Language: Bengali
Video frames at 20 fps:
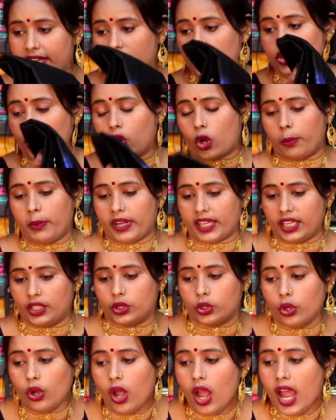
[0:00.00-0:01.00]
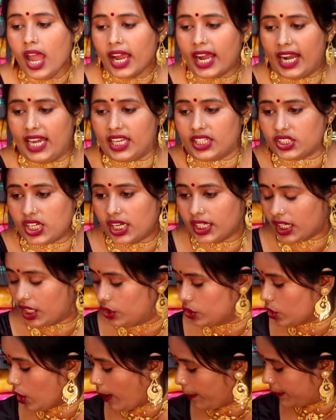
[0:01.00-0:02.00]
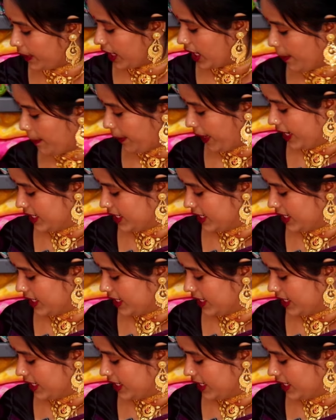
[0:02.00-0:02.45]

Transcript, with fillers: ভ্যারাইটিস রকমের কিন্তু কালেকশান কিন্তু আপনারা